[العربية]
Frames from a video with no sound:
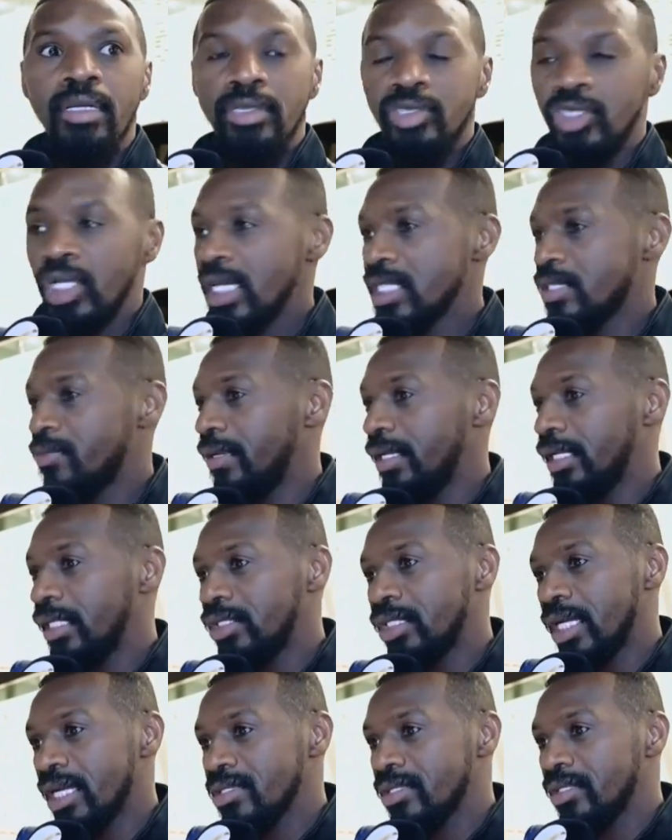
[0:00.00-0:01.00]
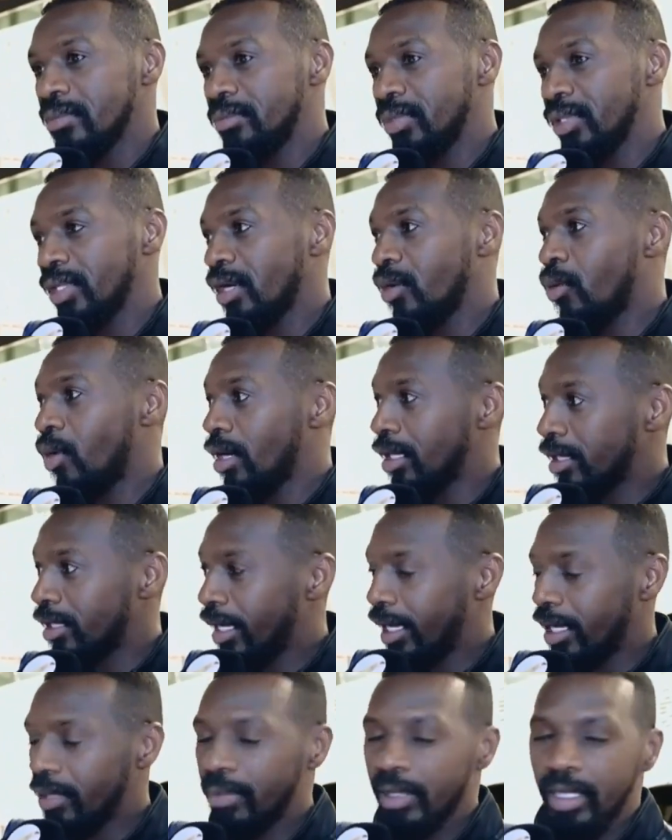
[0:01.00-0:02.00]
جهاز فني جهاز طبي اخواني
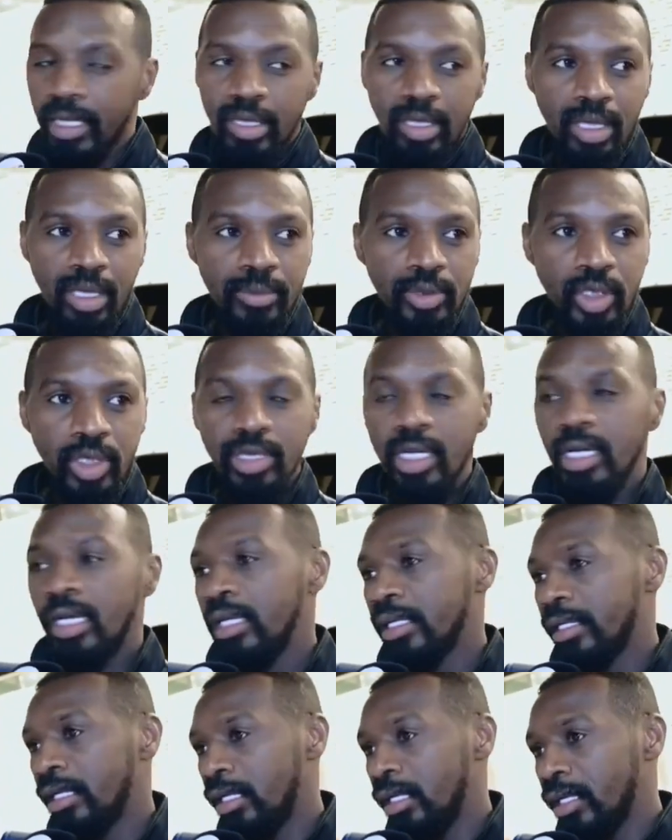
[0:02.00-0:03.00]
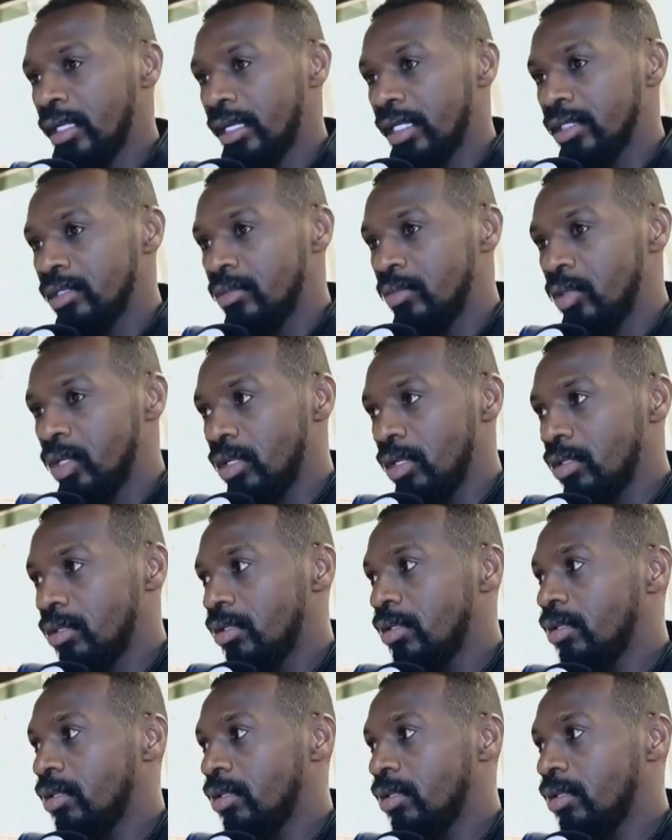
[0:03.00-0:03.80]
اللاعبين اقول لهم شكرا على كل اللي قدموه